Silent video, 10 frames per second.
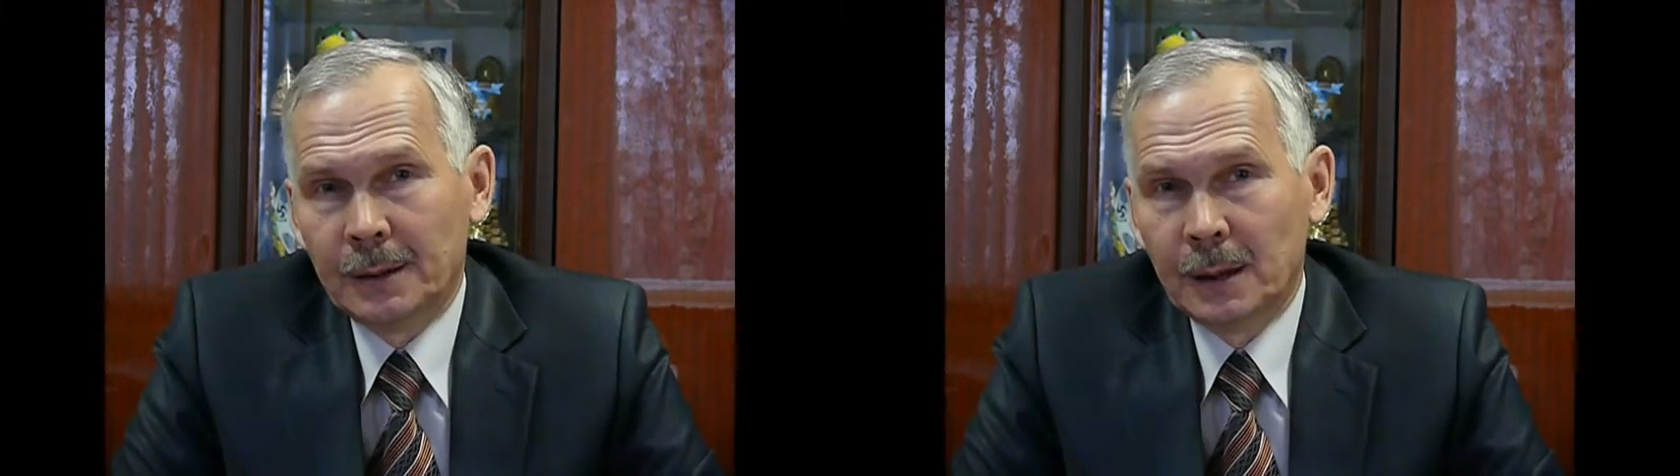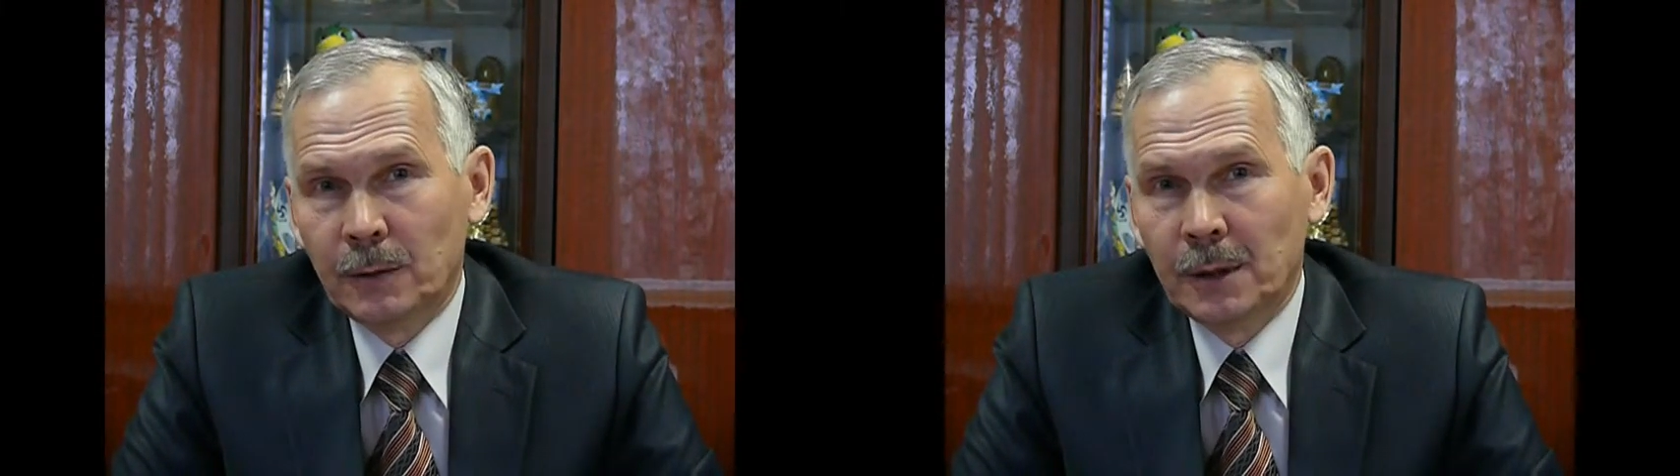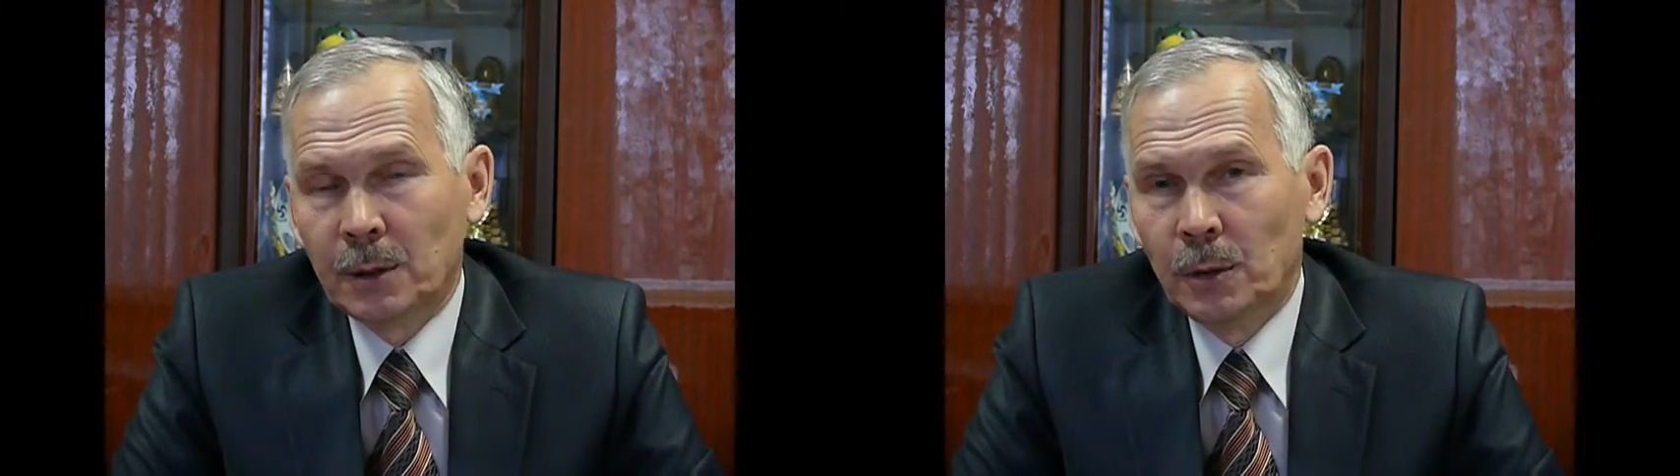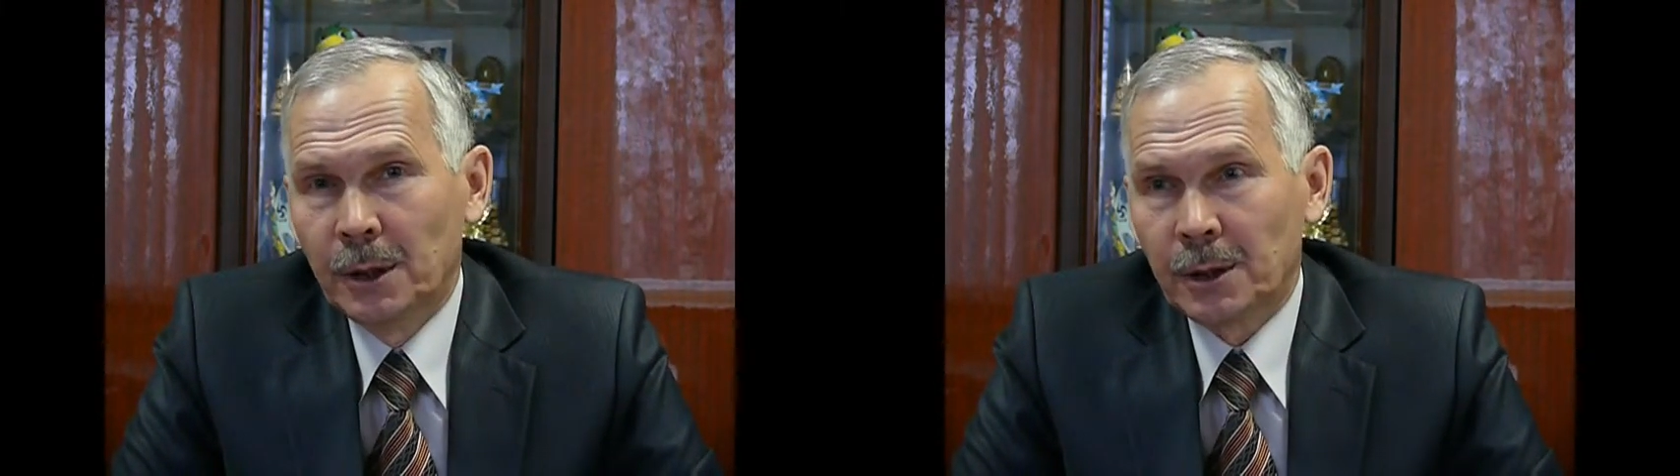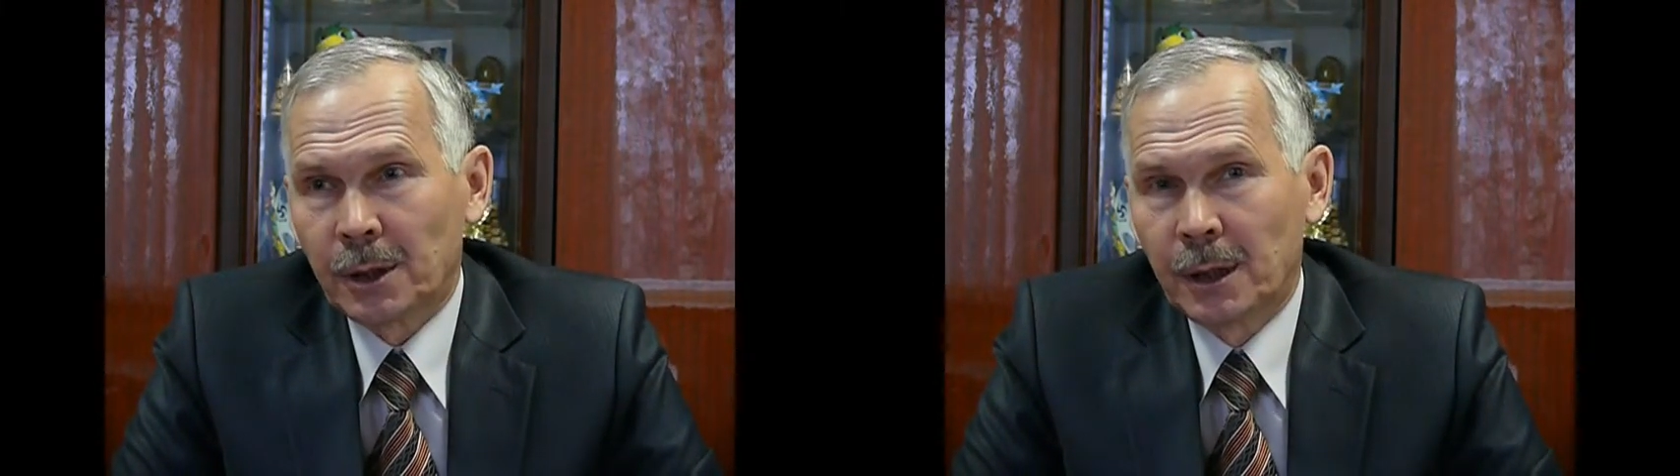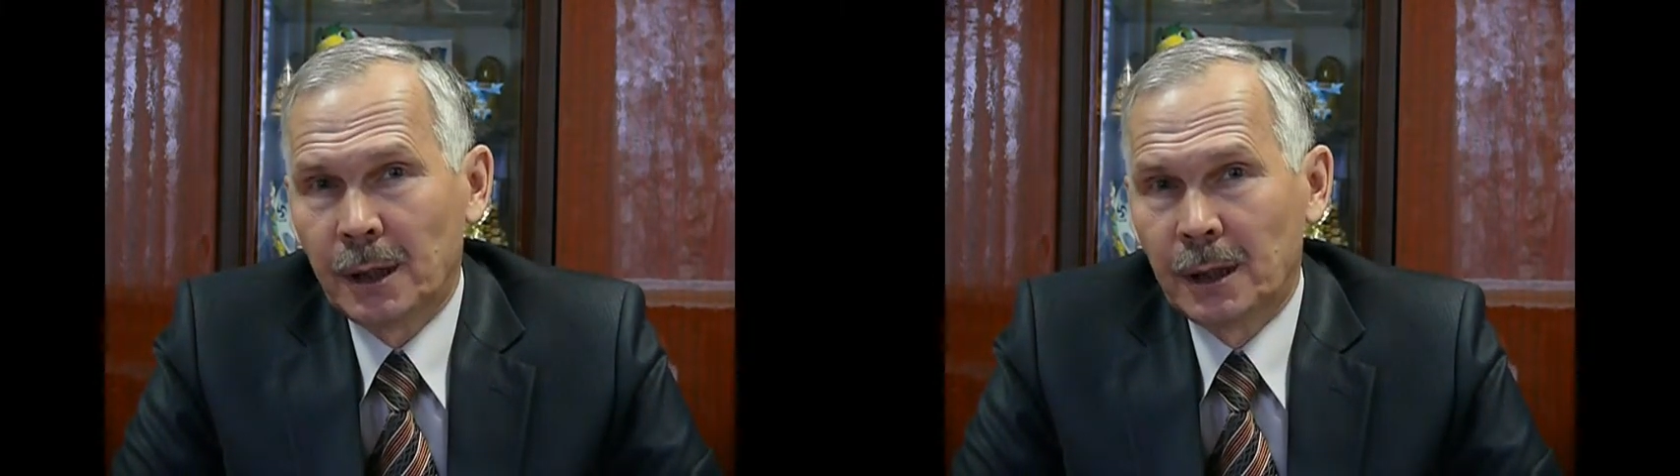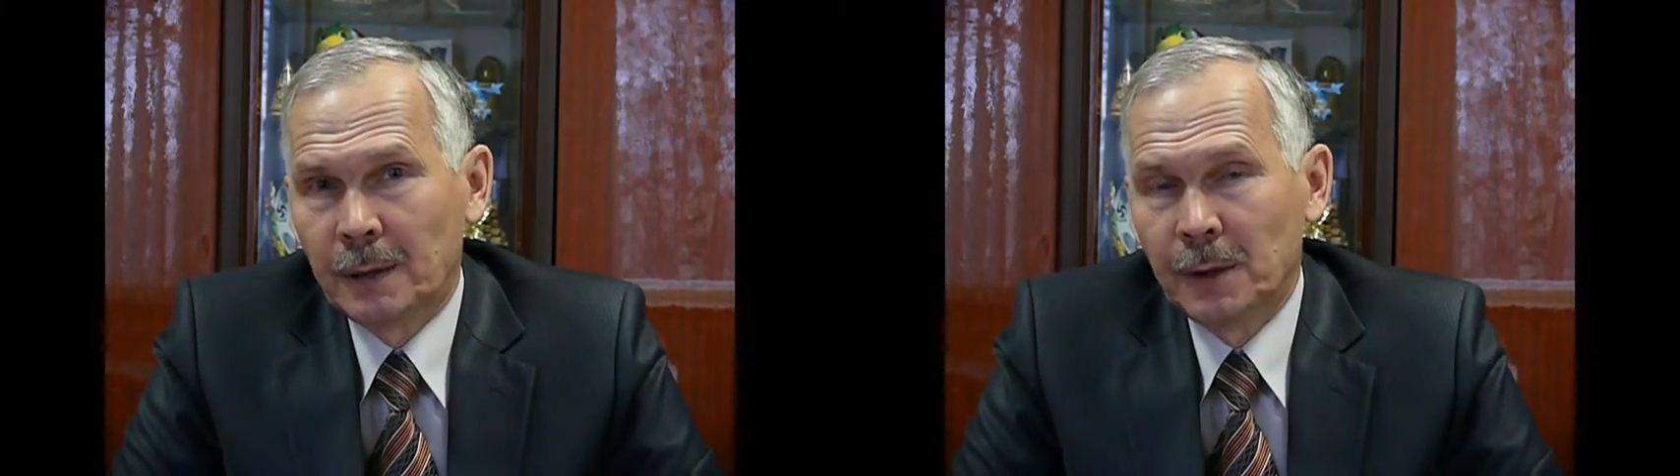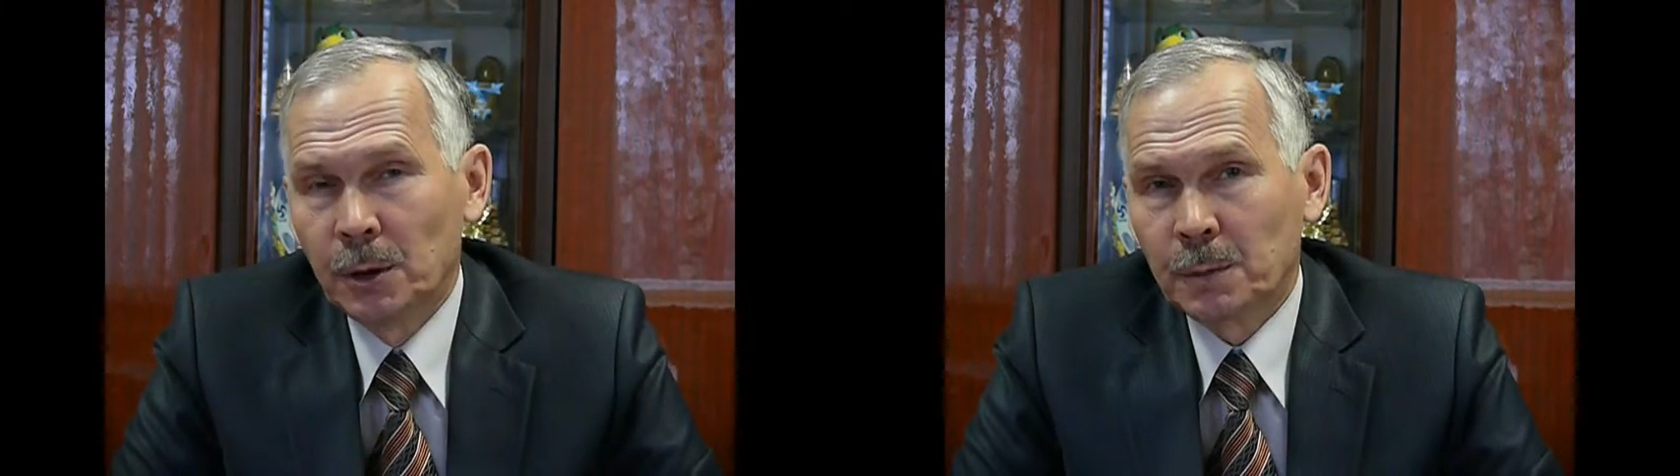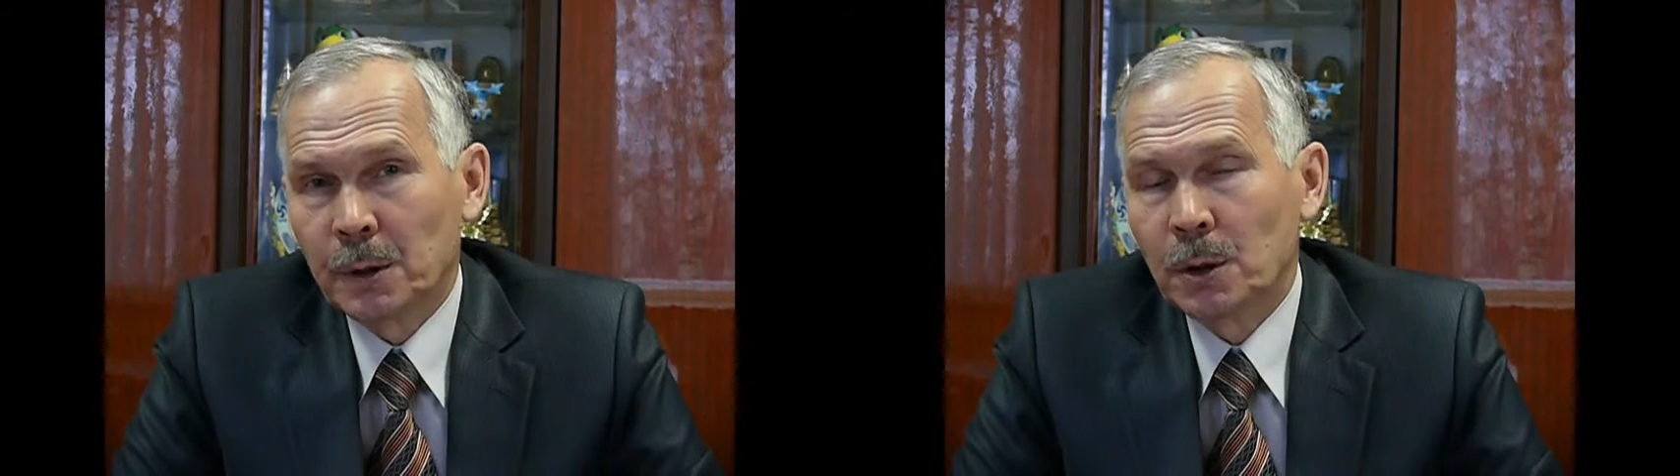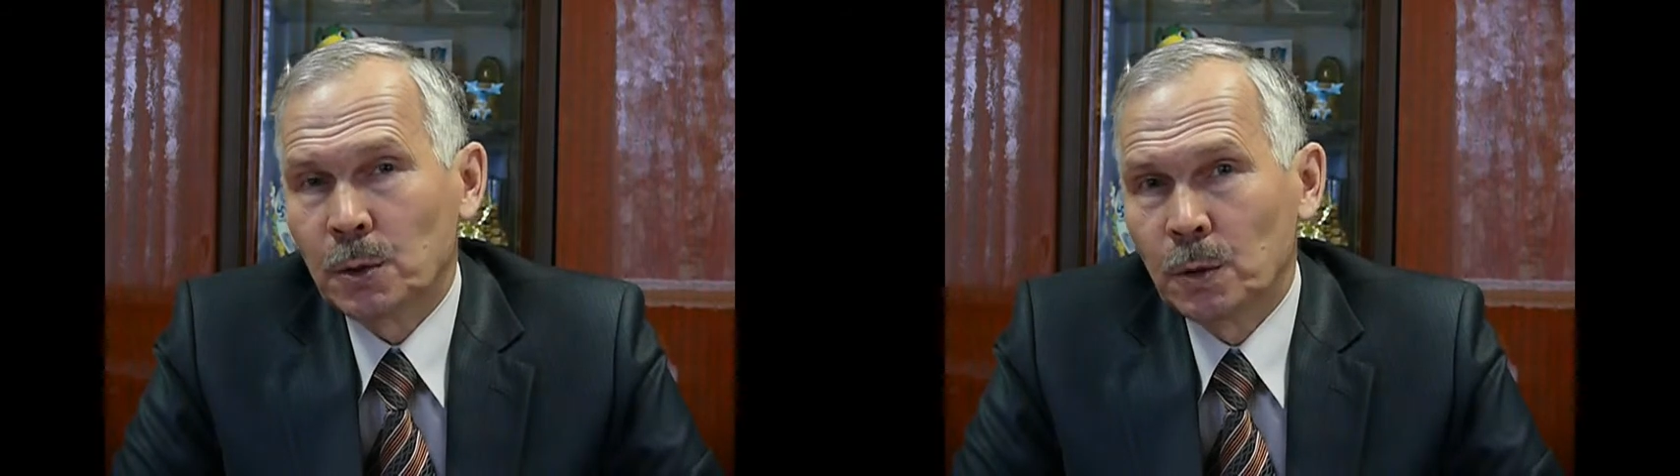Сегодня колледж ведет
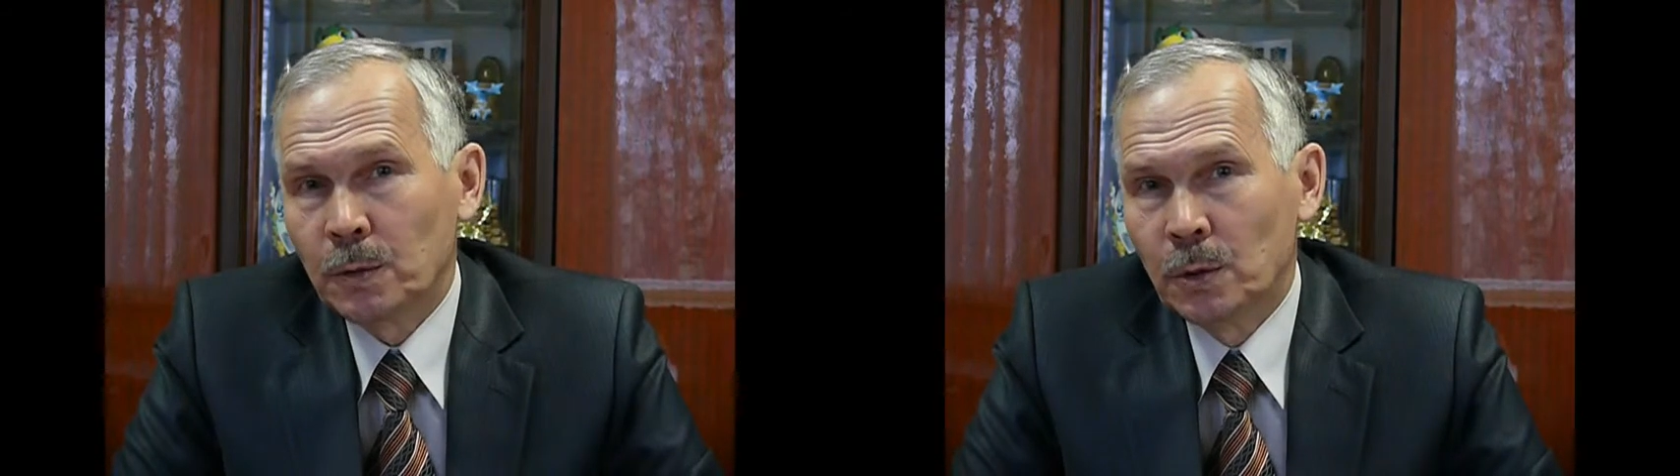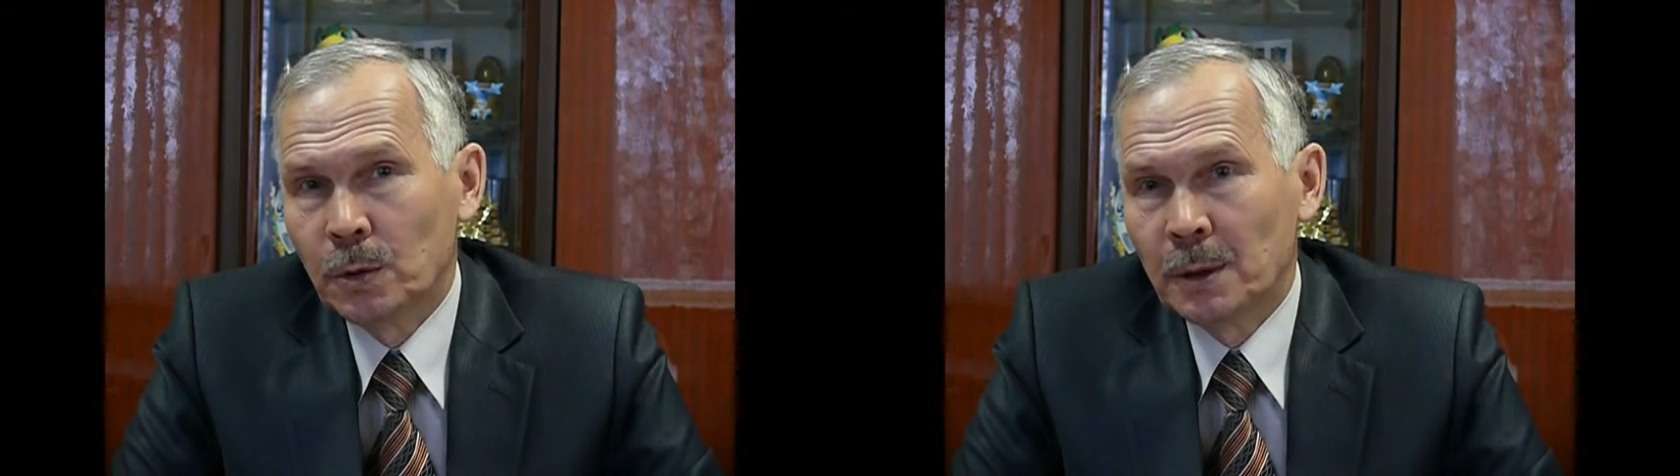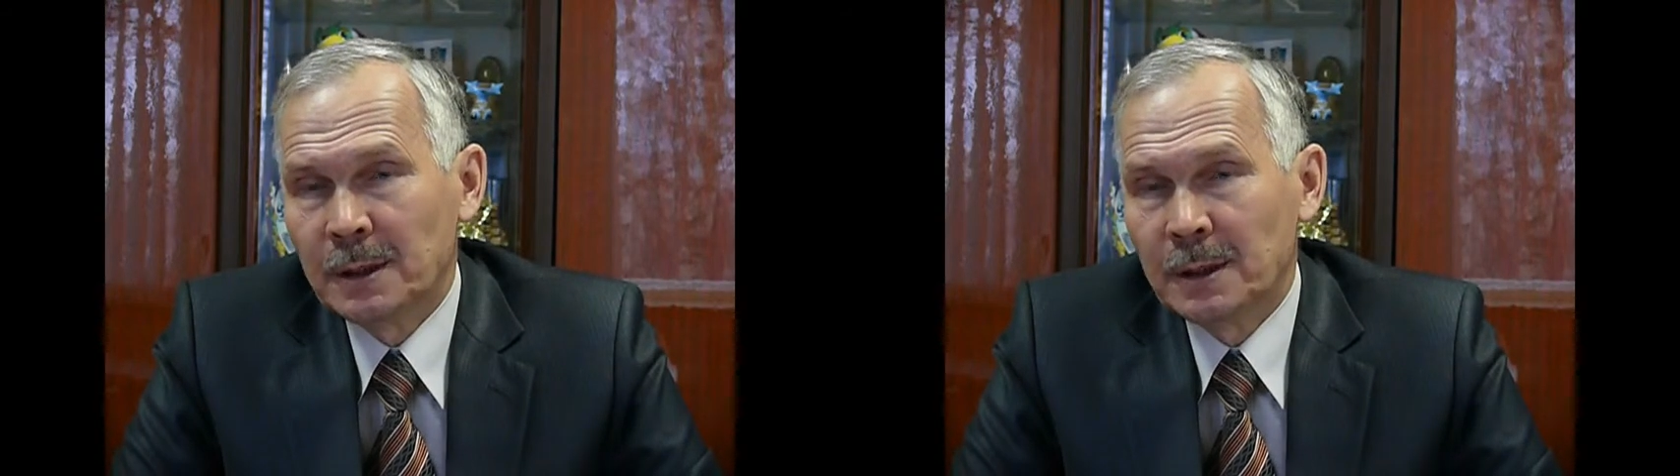подготовку